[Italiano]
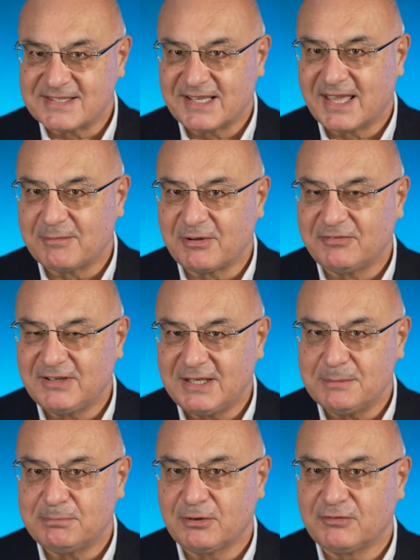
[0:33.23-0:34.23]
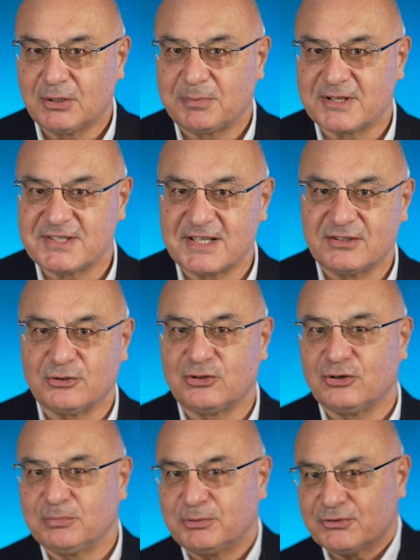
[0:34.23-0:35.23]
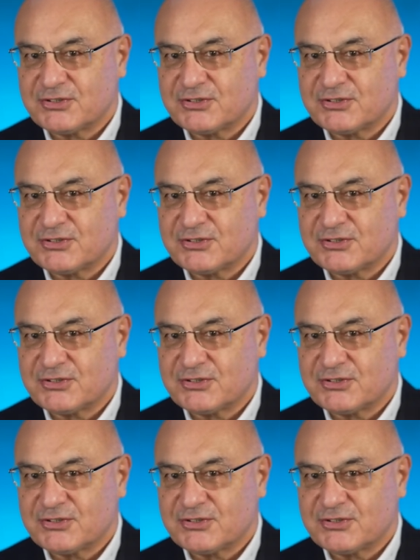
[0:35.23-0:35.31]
Si chiama Filippo, ve lo presento dopo.